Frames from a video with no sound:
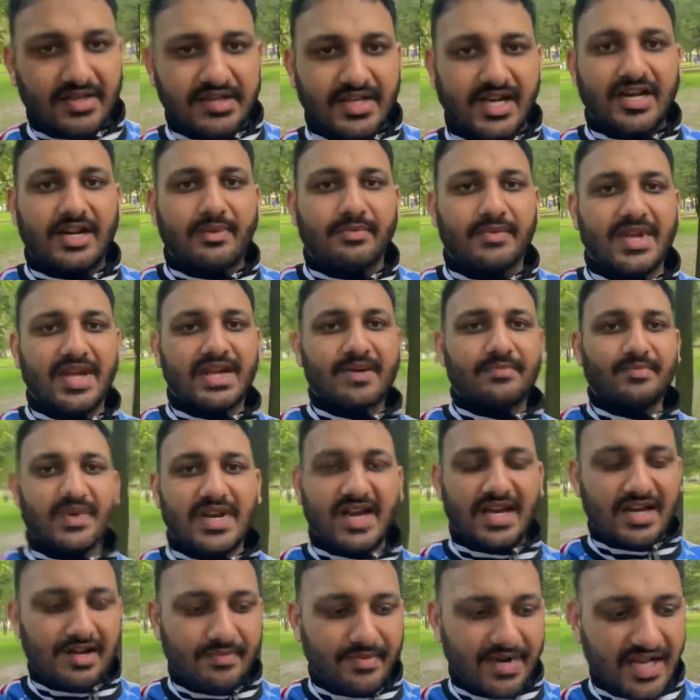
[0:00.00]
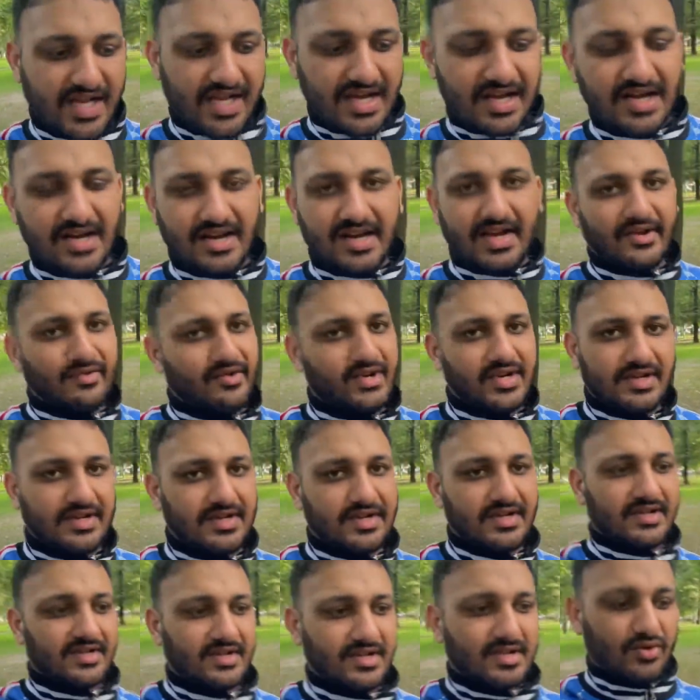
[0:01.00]
सर्टिफिकेट बनाना पड़ेगा लैंग्वेज
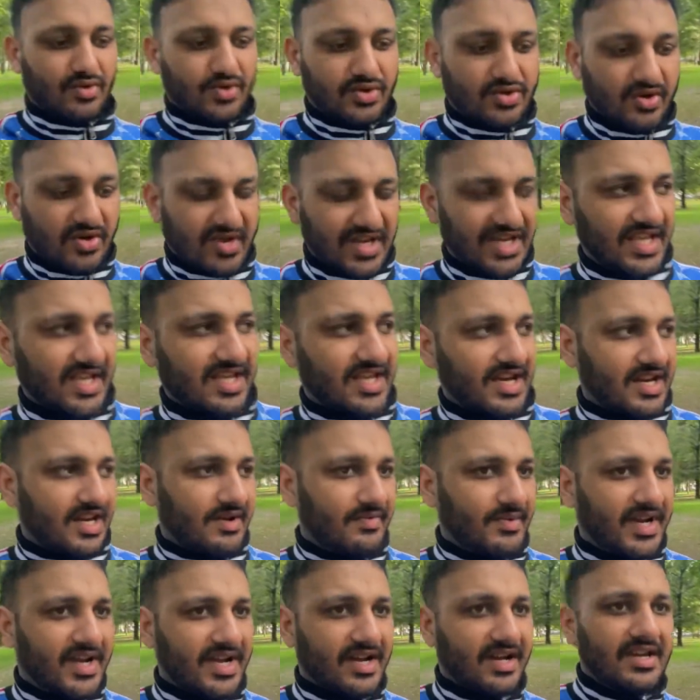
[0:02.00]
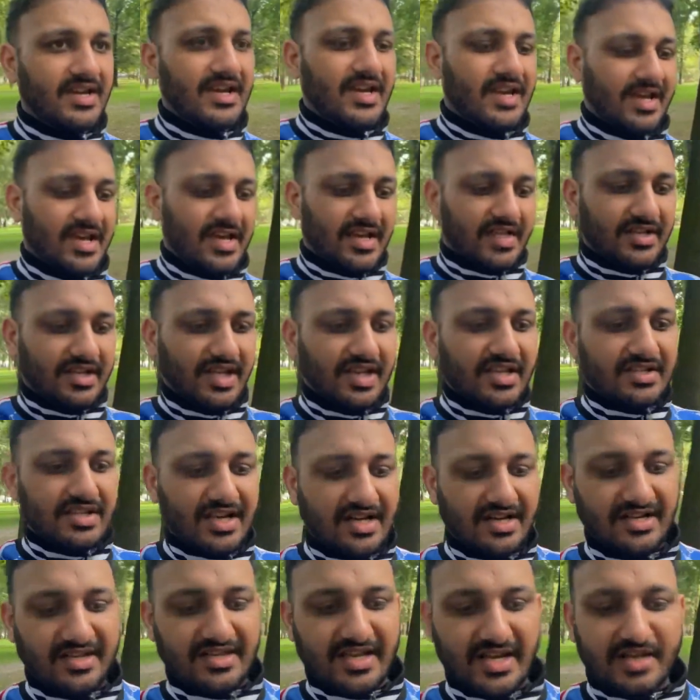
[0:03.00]
उसको क्लियर करना पड़ेगा ये
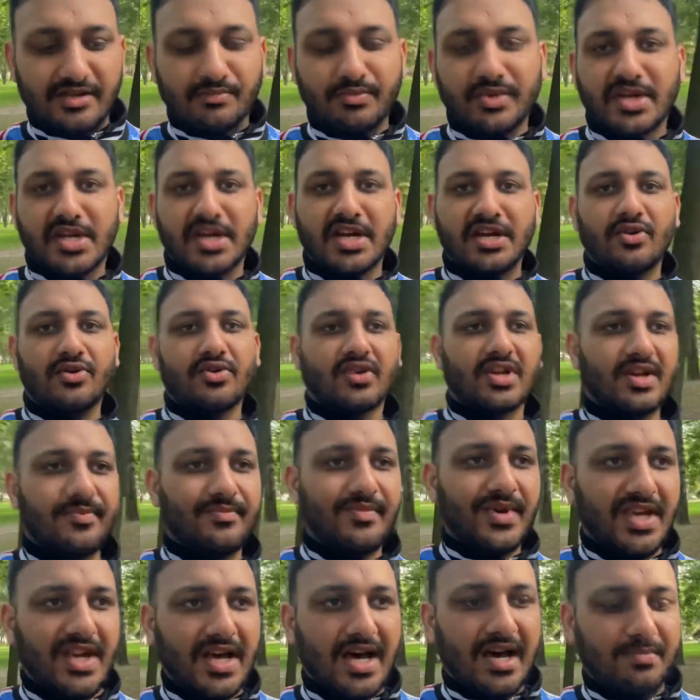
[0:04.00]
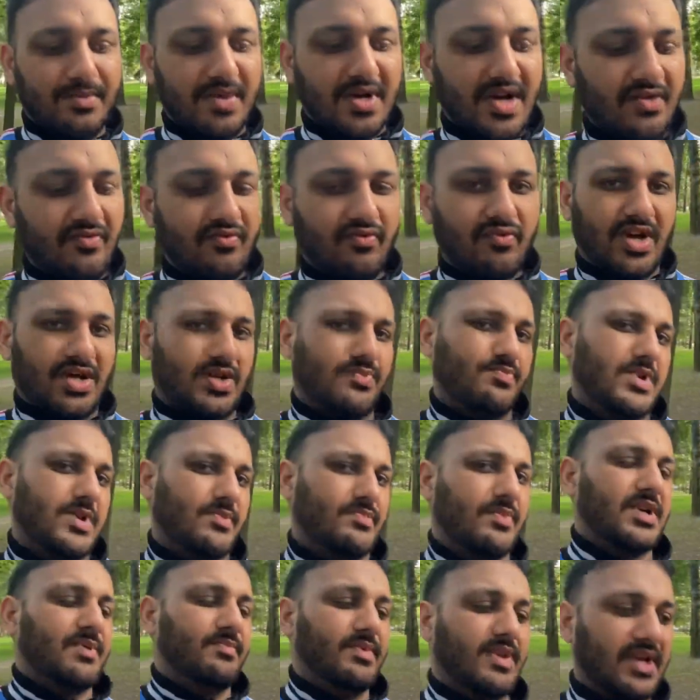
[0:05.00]
सारे सर्टिफिकेट होंगे फिर आपका वर्क
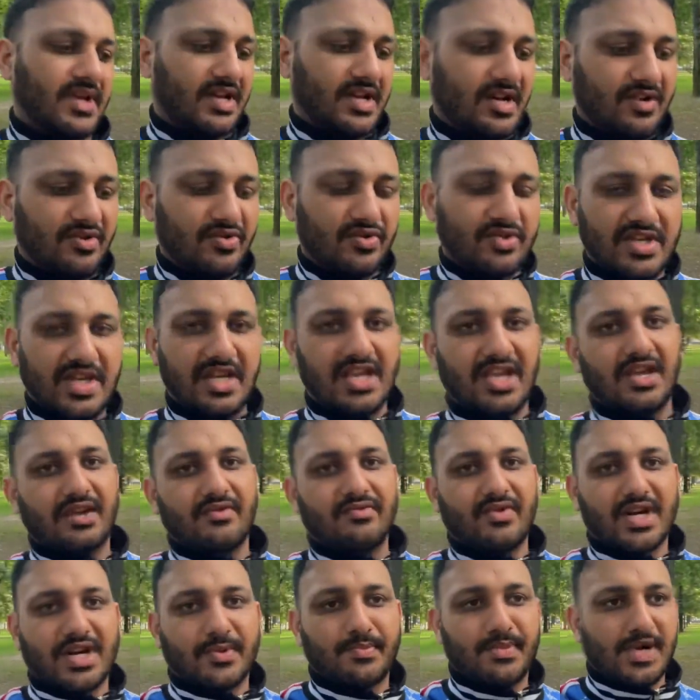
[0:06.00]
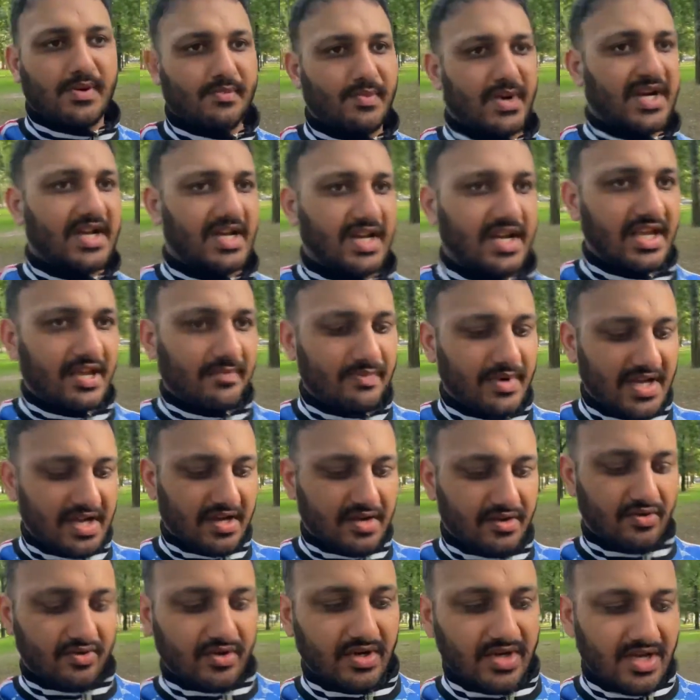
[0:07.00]
परमिट बनेगा उसके लिए वर्क परमिट के लिए अप्लाई
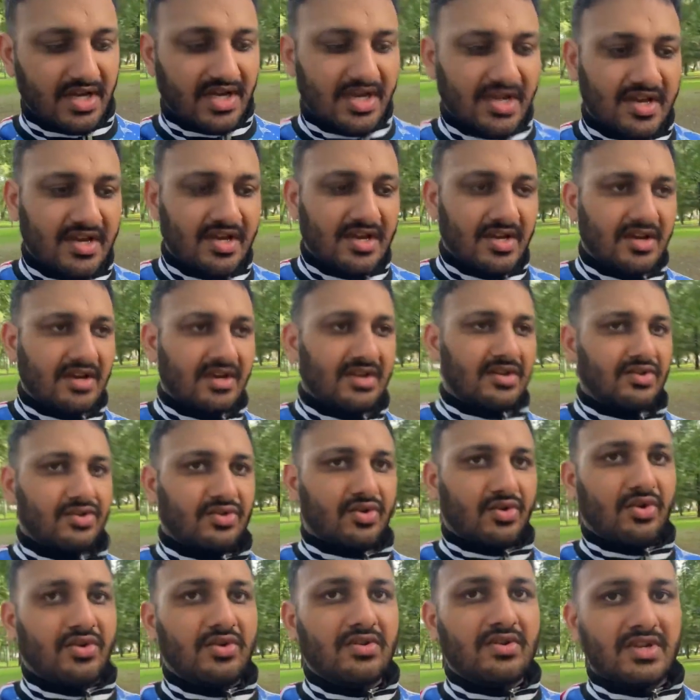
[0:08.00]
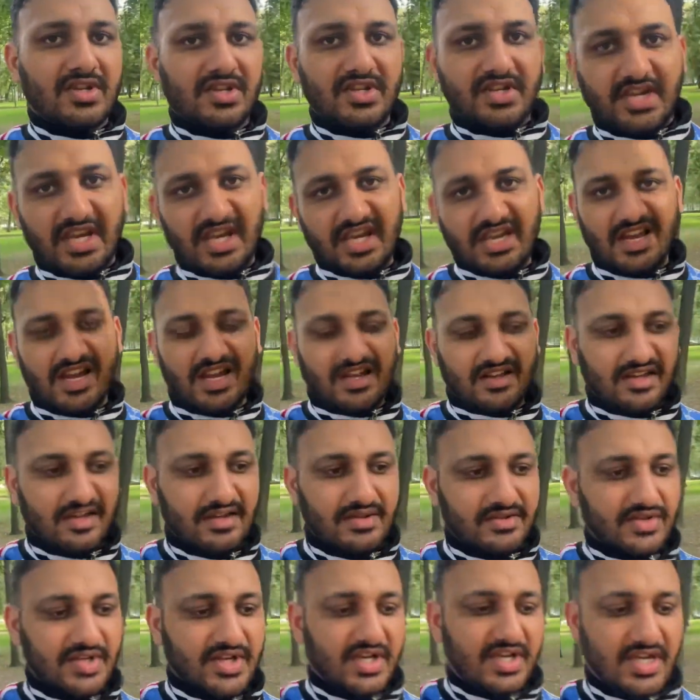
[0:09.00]
कर लीजिए तो ये यहाँ के
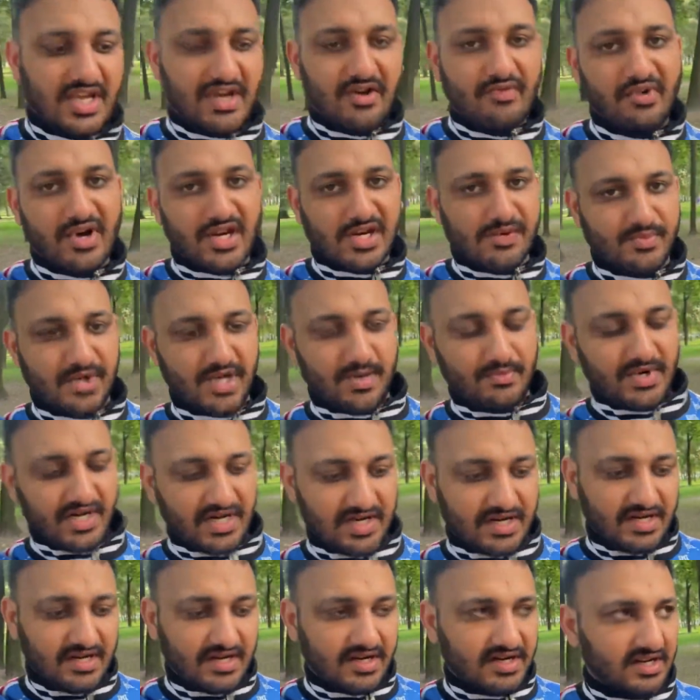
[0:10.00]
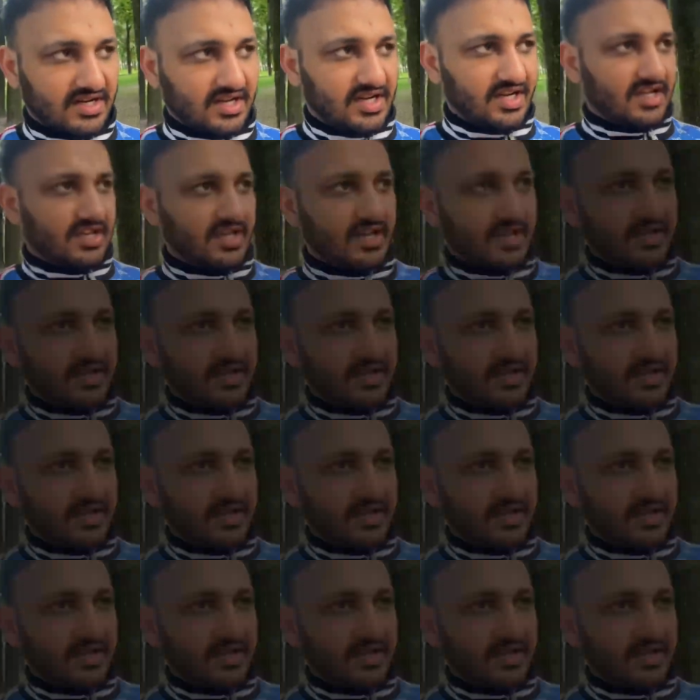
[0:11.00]
सीन है वर्क परमिट का ठीक